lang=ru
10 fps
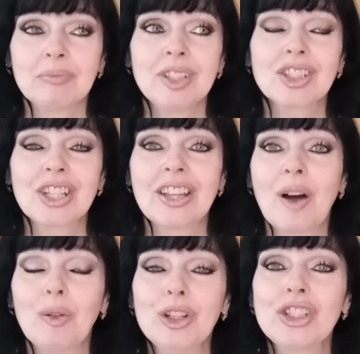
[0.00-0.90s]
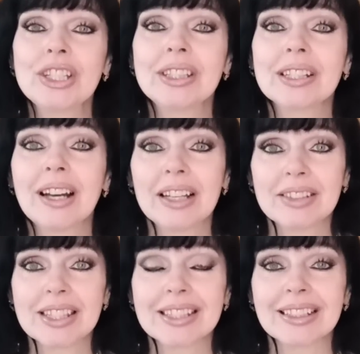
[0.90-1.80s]
Мне же она очень
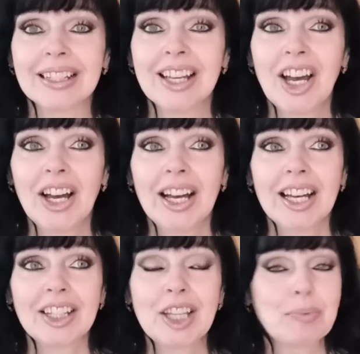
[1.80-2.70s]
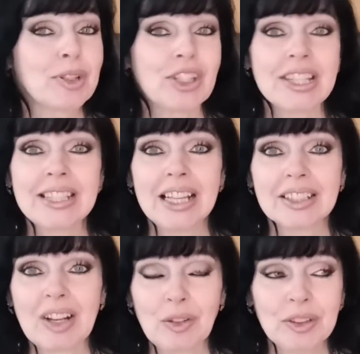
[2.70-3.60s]
нравится. Я просто не
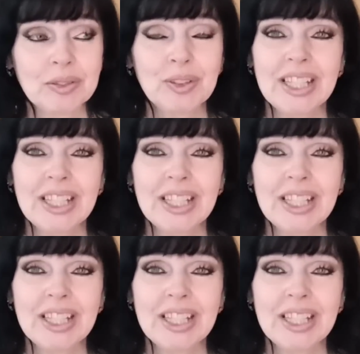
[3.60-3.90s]
знала, какой,